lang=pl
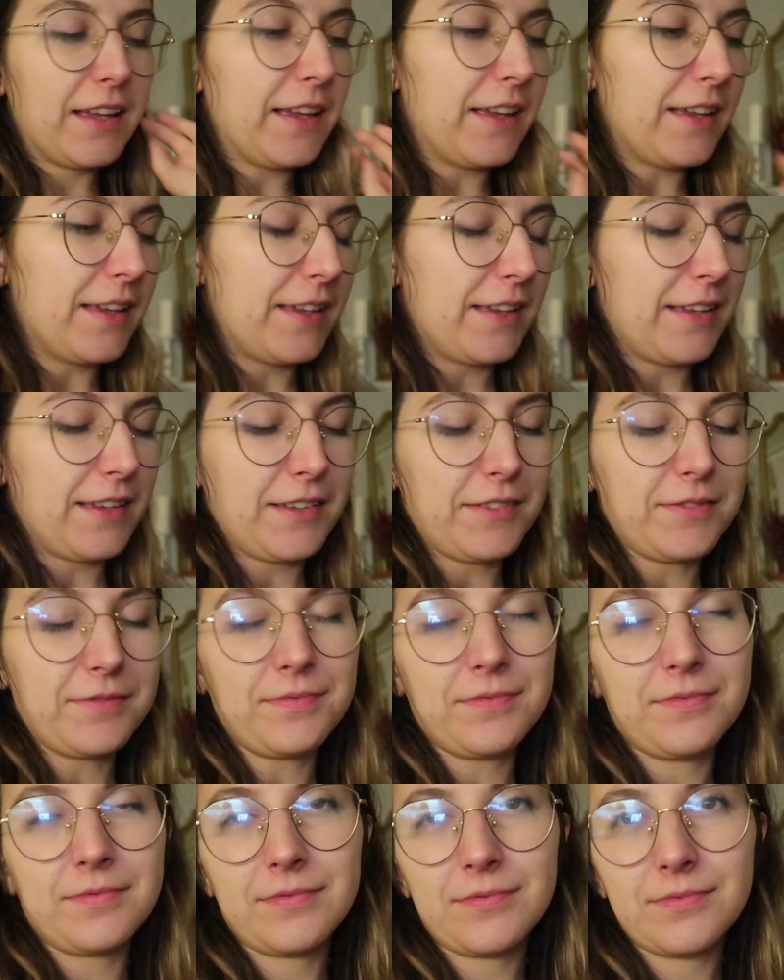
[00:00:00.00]

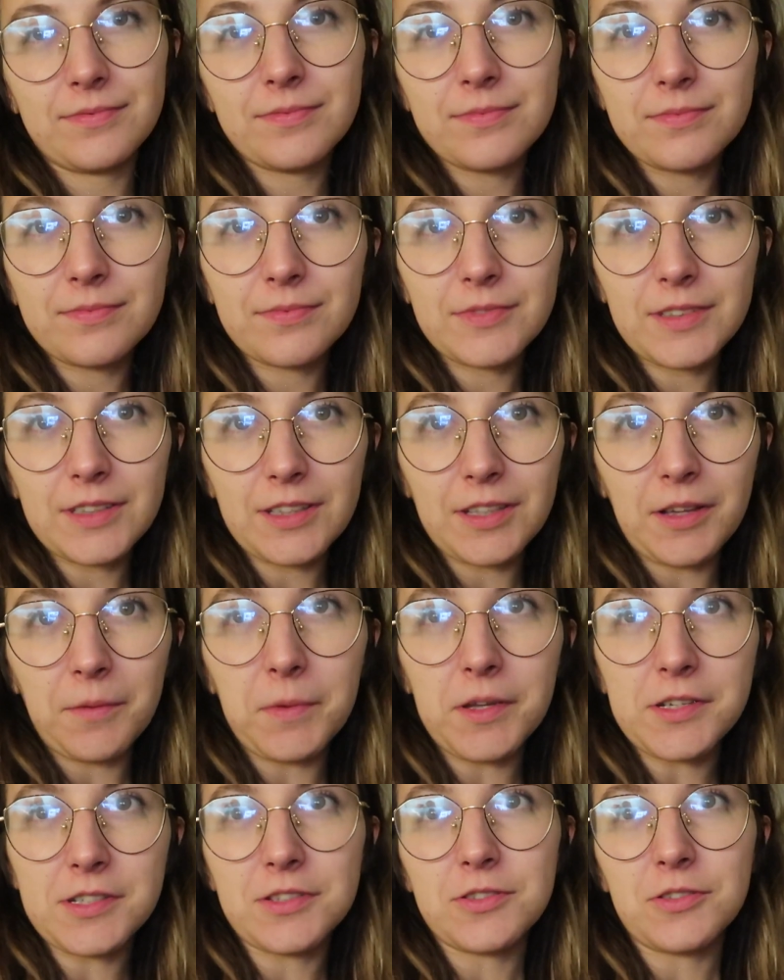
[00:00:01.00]
Um,
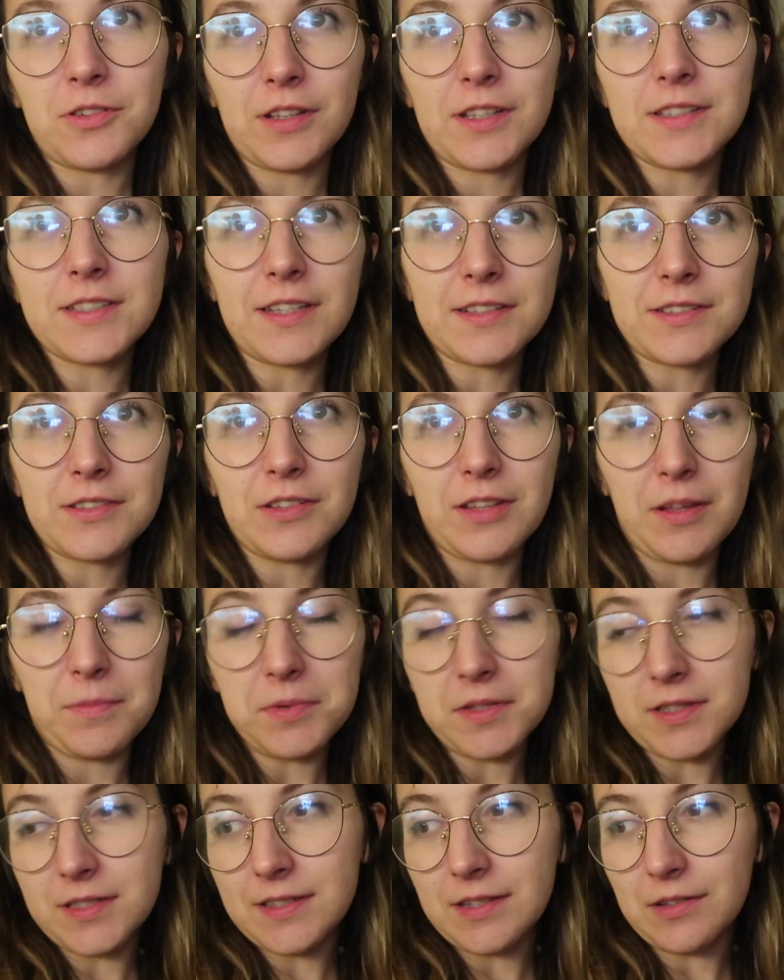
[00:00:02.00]
bierze ciągle ciasto na
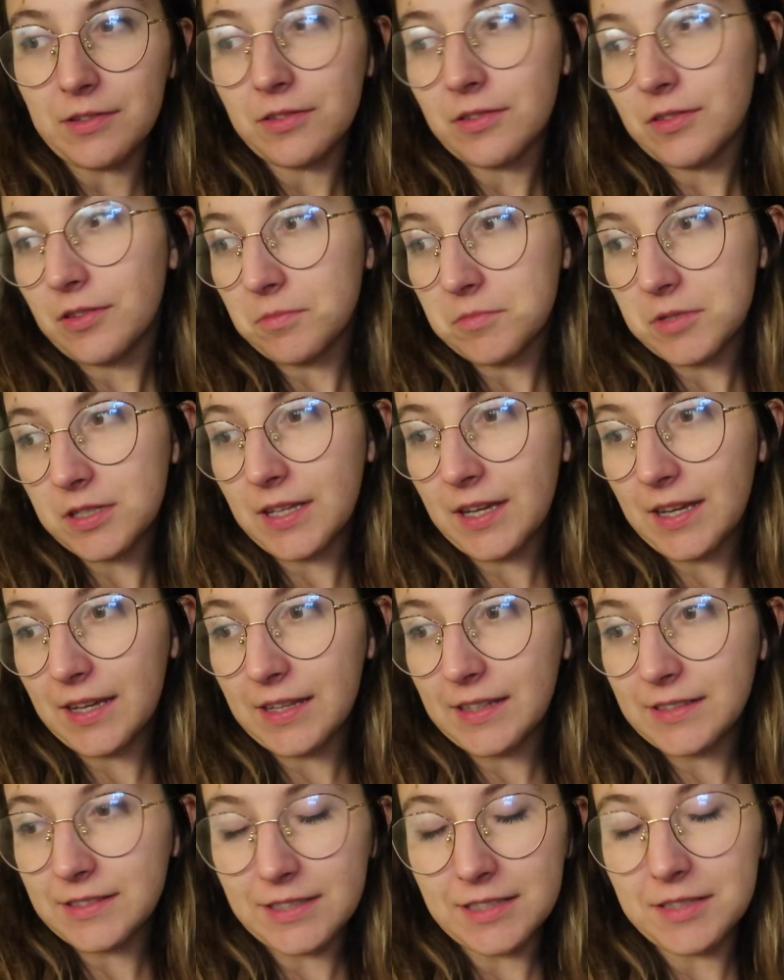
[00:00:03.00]
pizzę od Domina
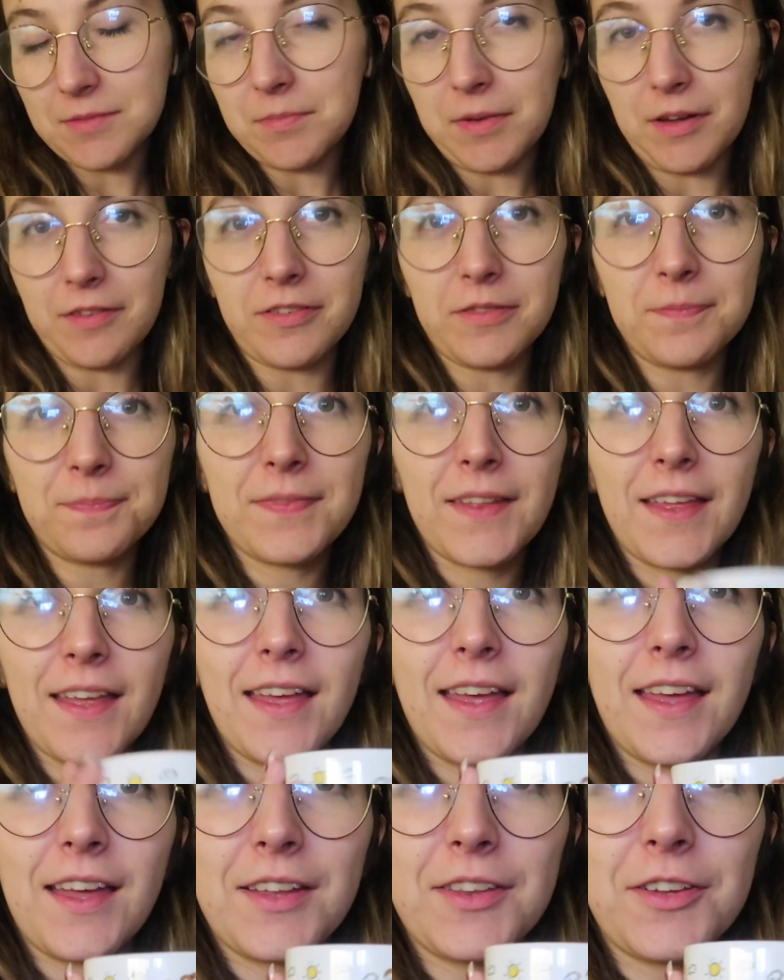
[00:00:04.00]
i się nim bawi.
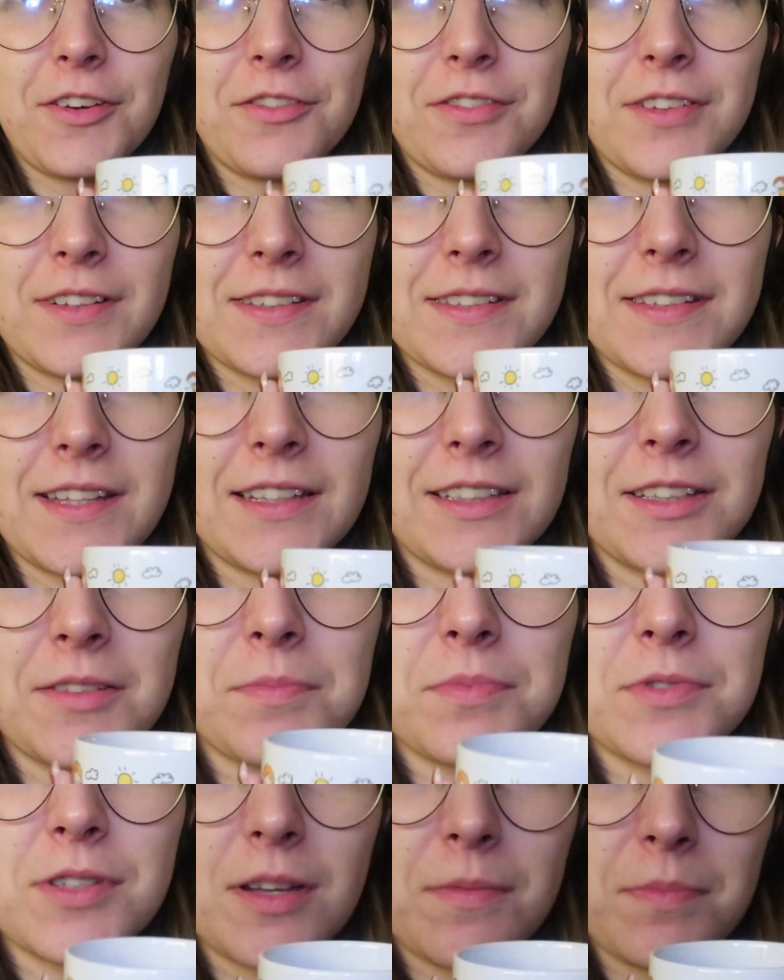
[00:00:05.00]
No więc taki
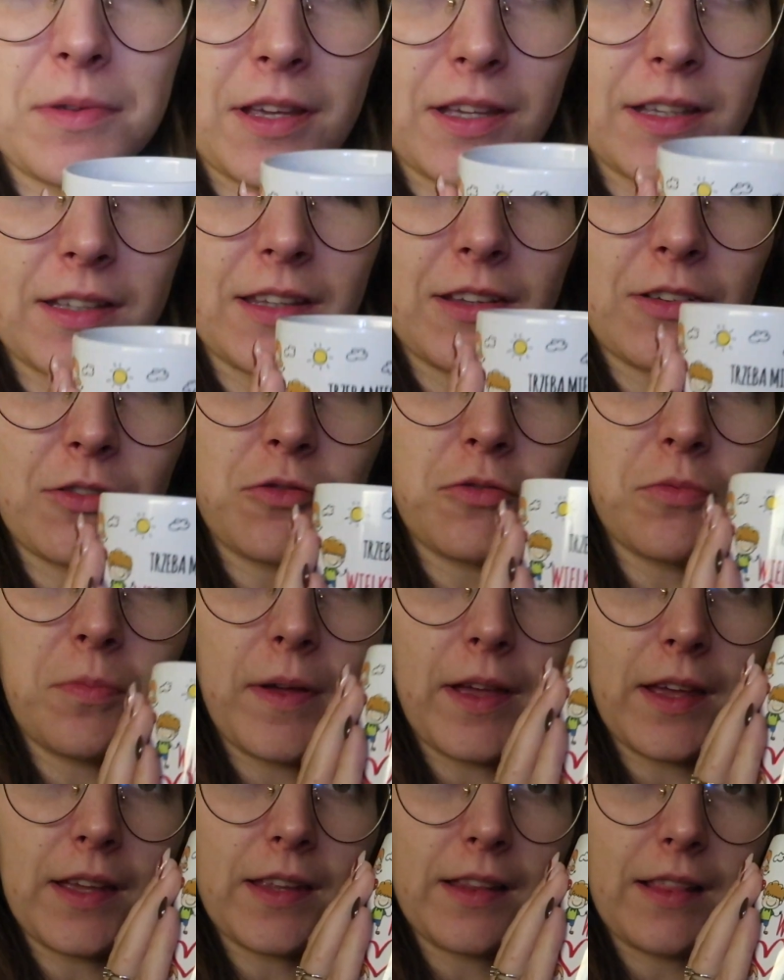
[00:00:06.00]
przepiękny
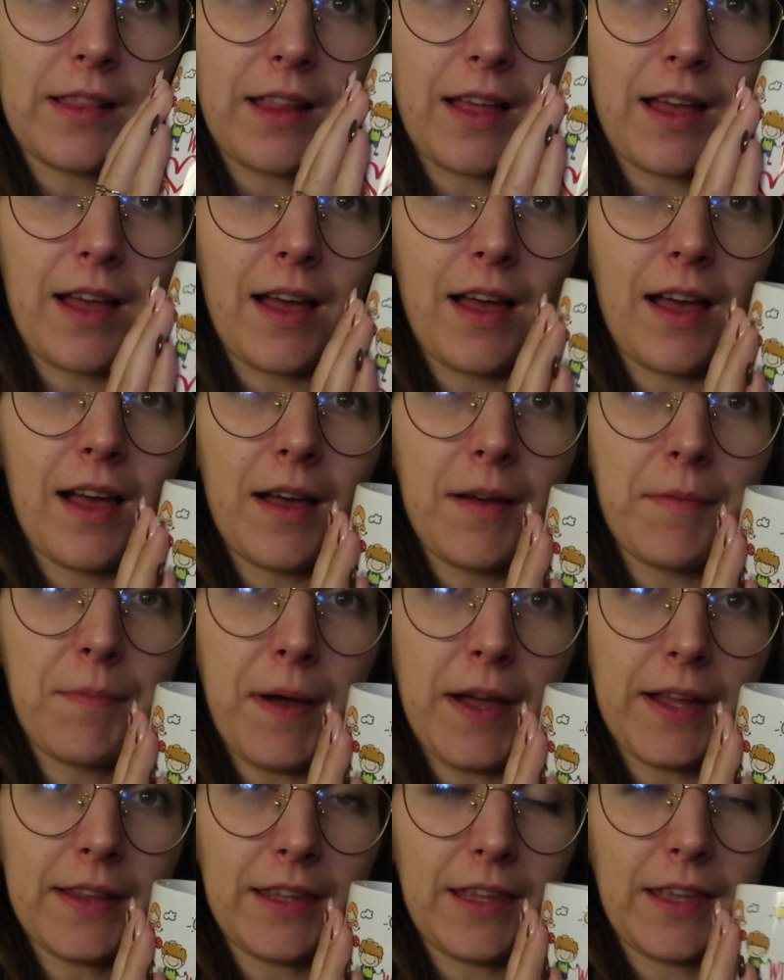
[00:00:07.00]
kubek dla
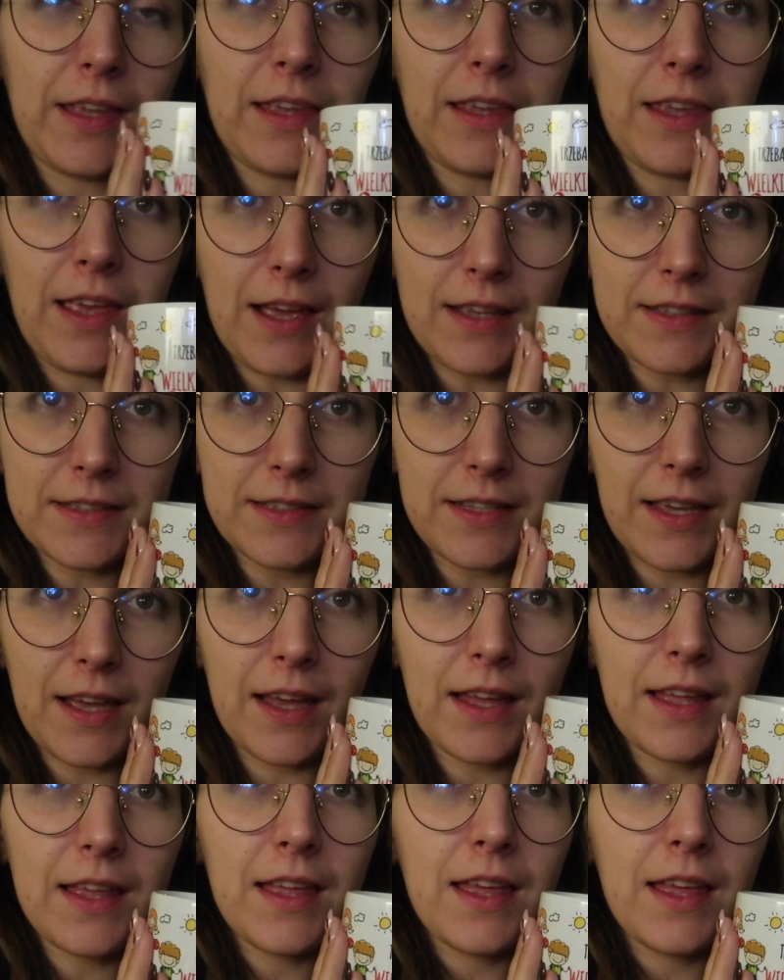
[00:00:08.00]
pani Jasia.